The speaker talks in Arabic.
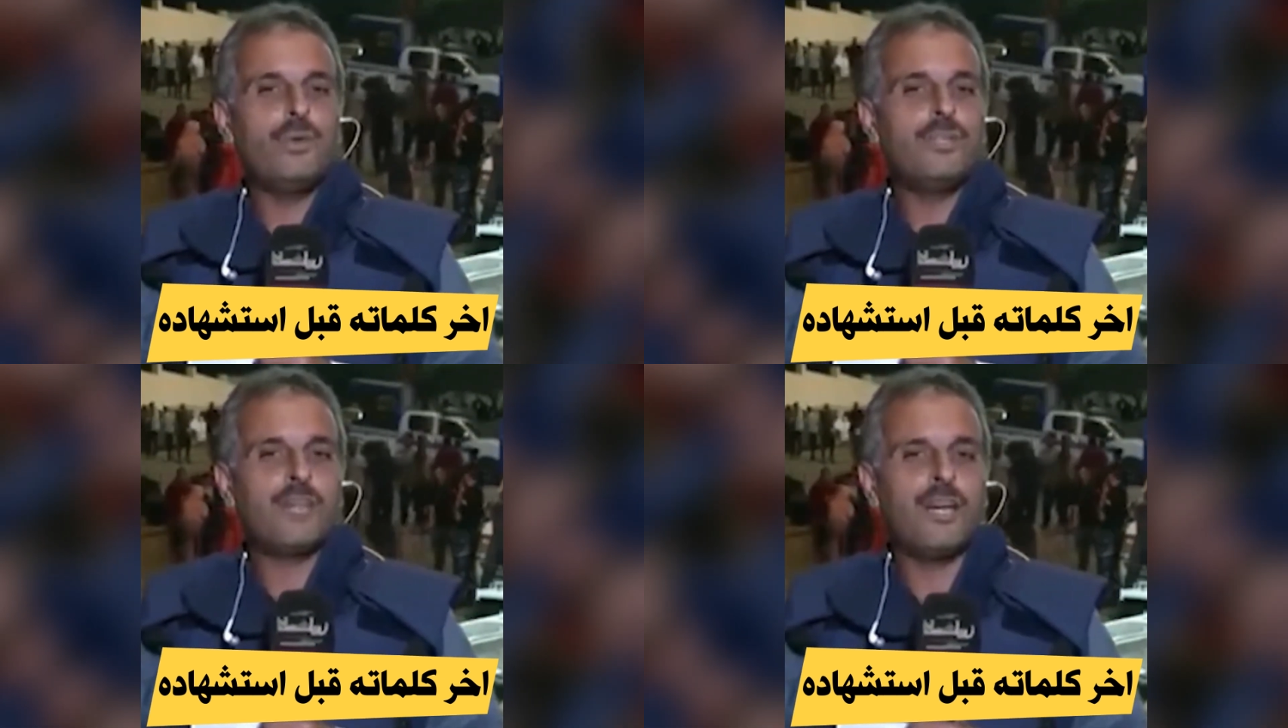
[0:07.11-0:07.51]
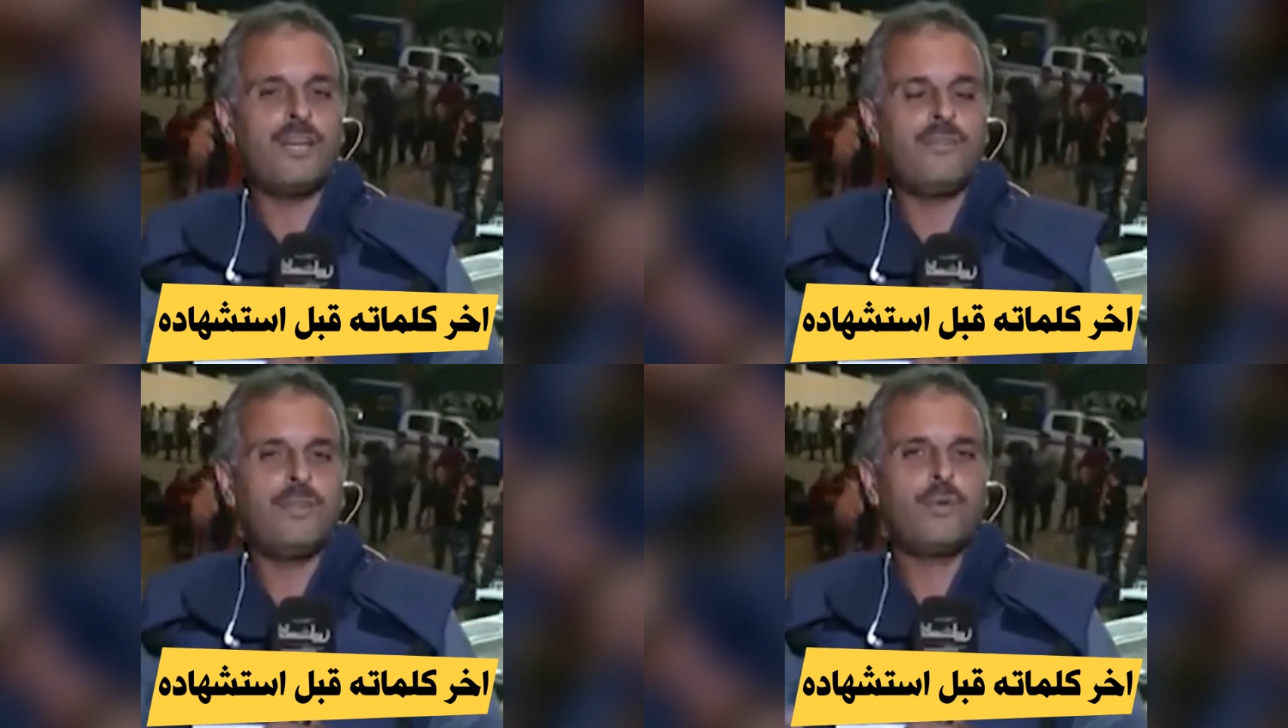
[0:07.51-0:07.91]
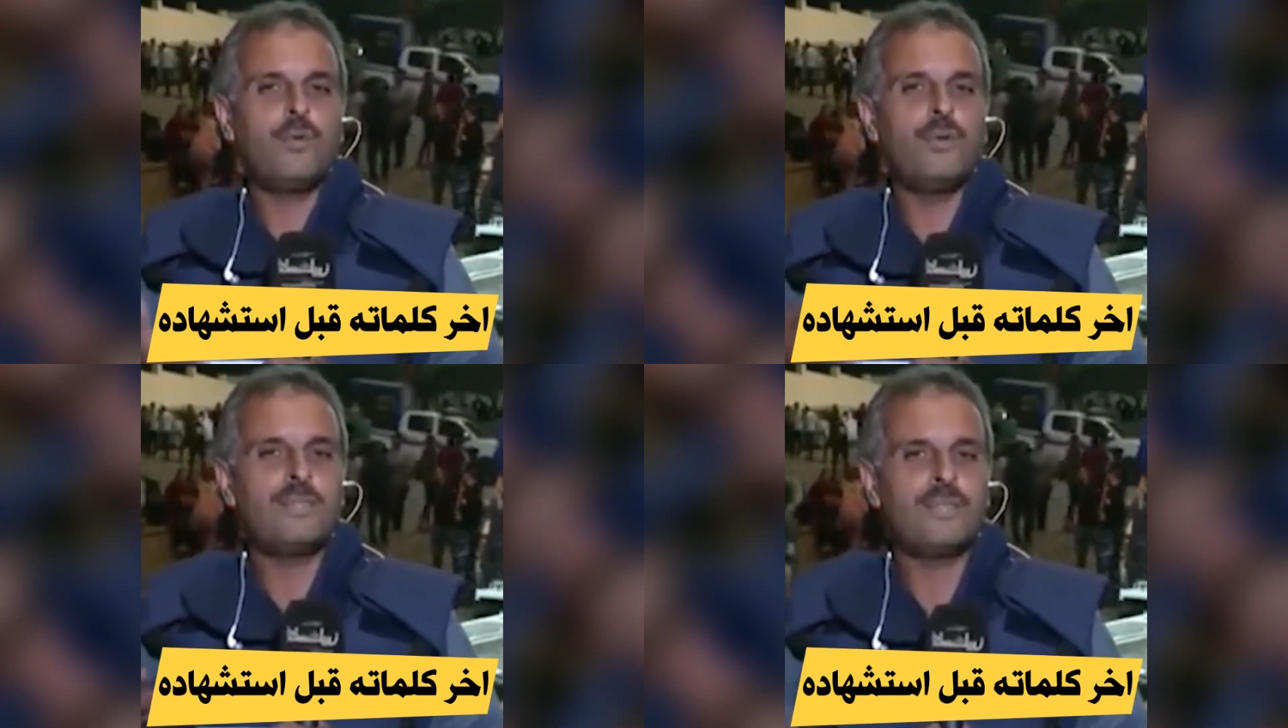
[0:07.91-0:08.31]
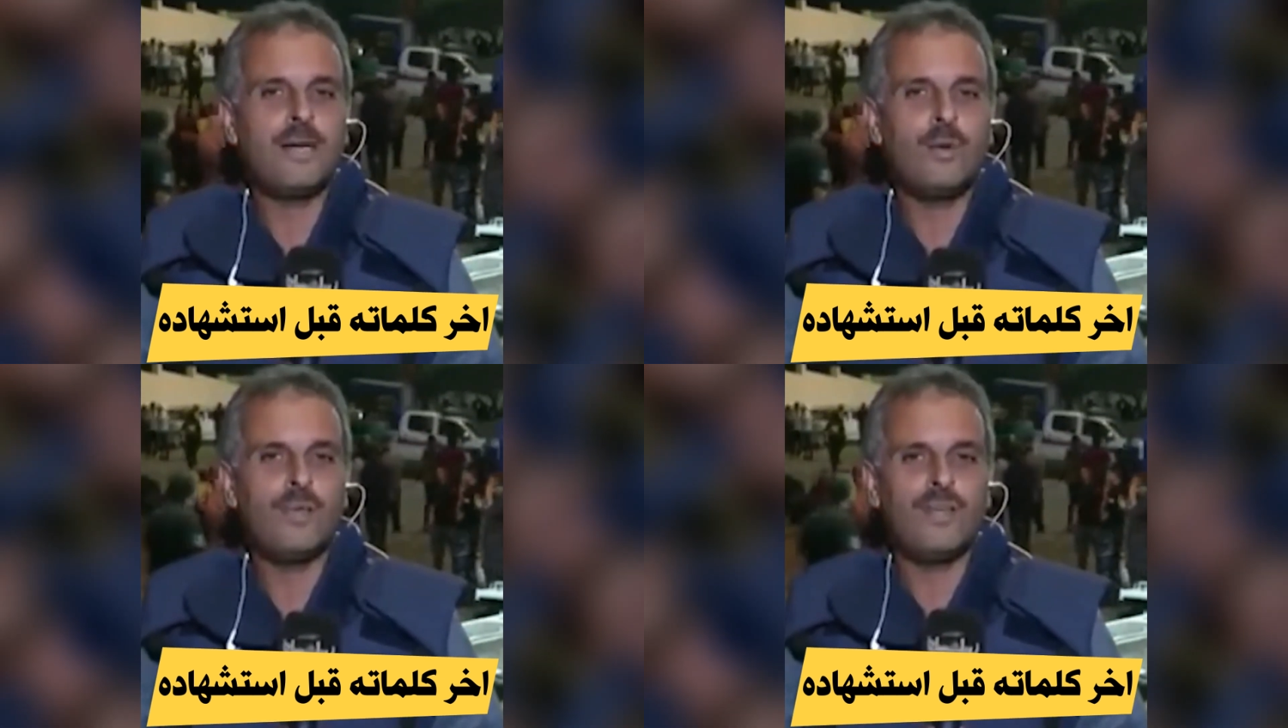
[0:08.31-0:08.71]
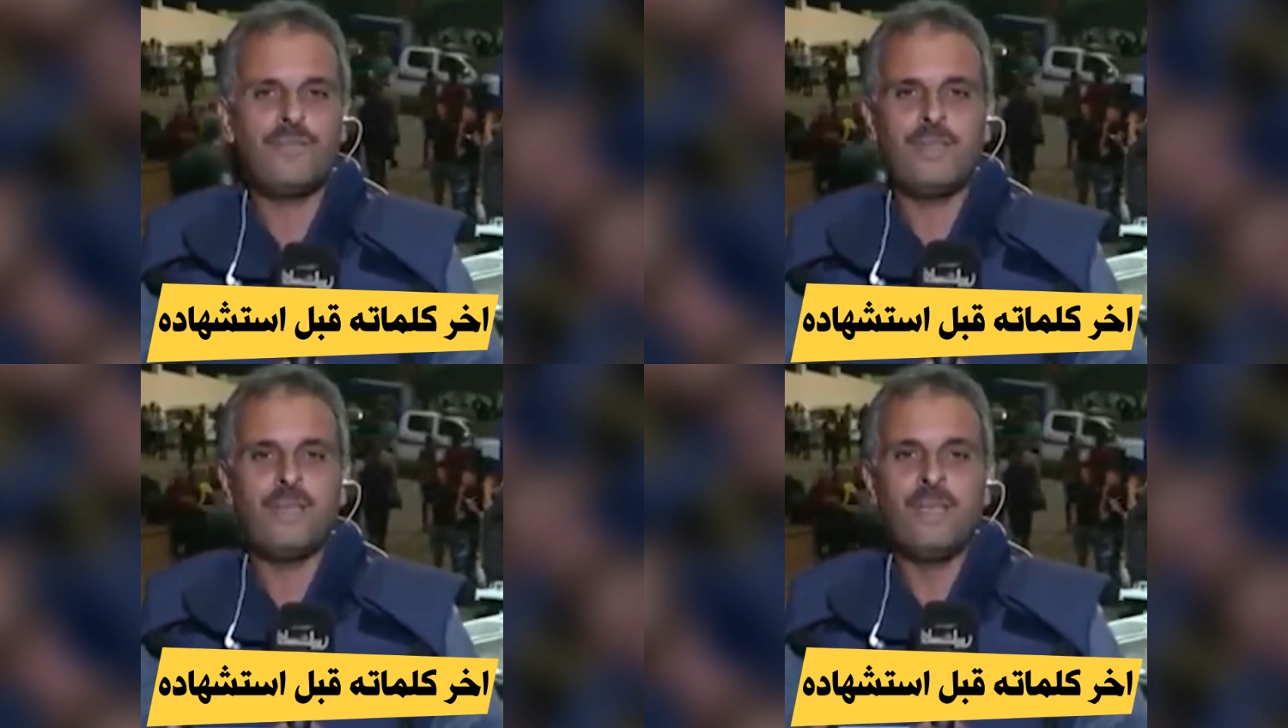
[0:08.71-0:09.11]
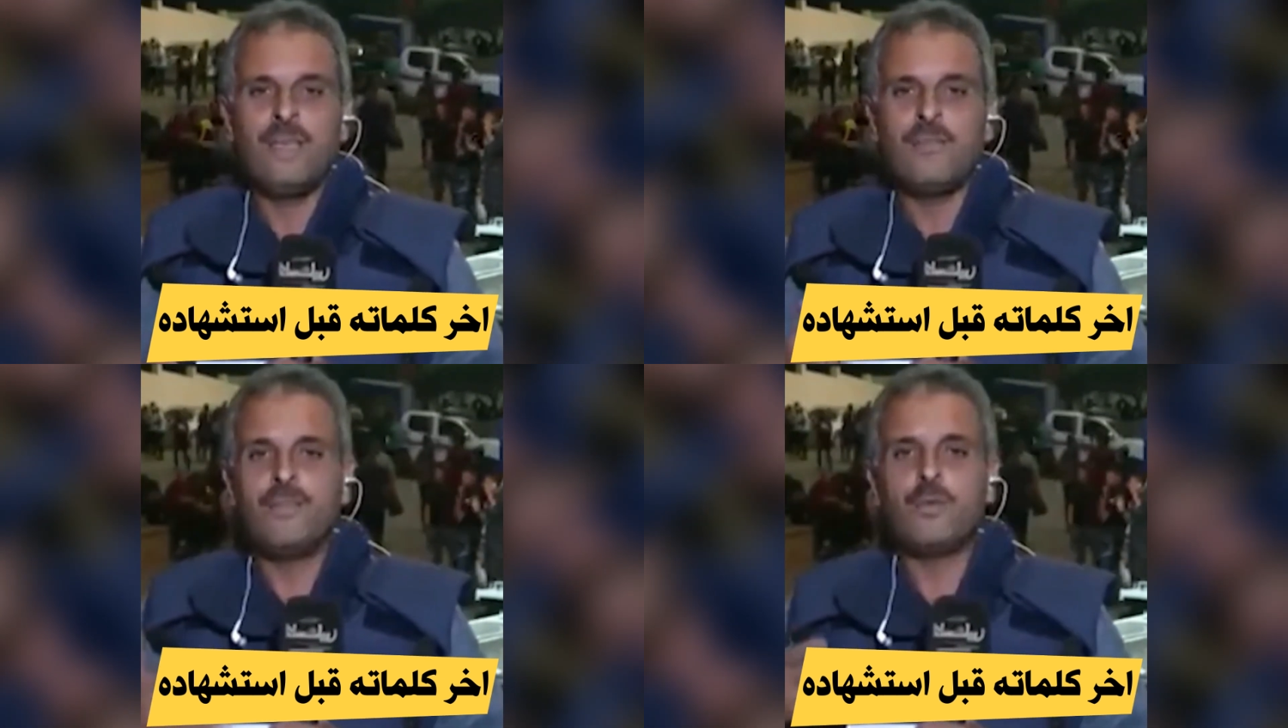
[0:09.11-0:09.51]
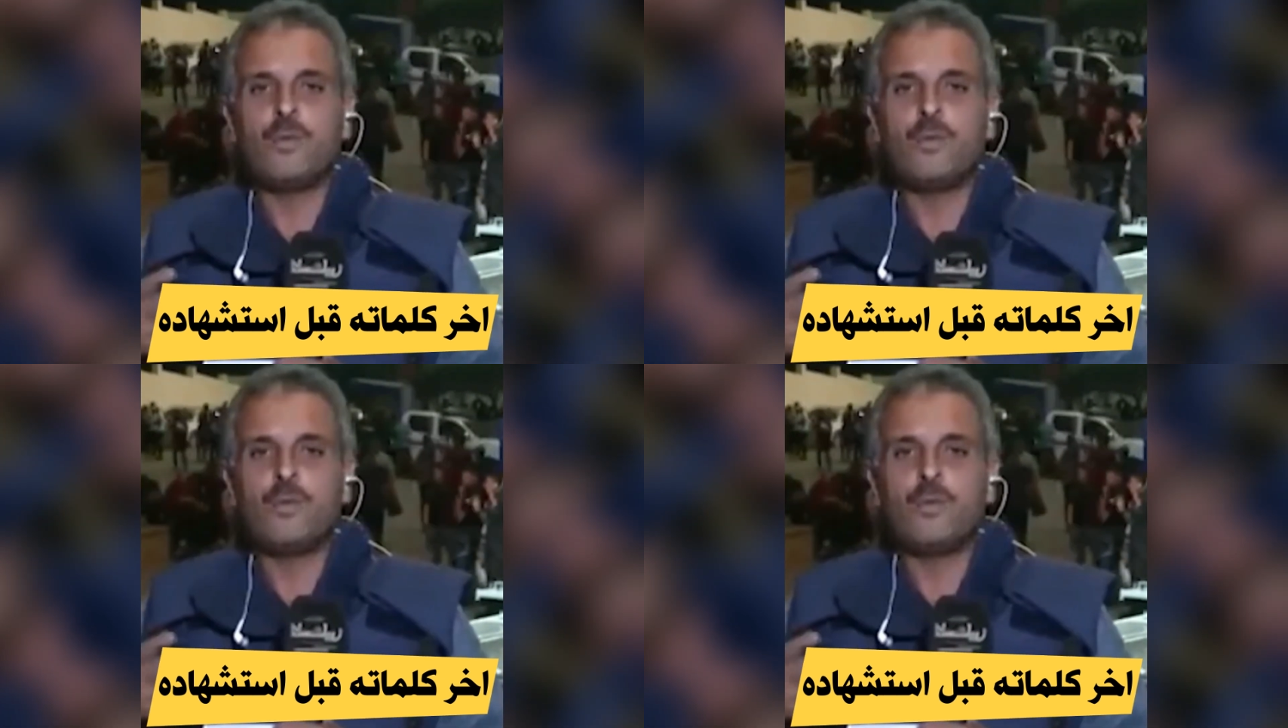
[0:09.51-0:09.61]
كل شارع في كل زاوية في في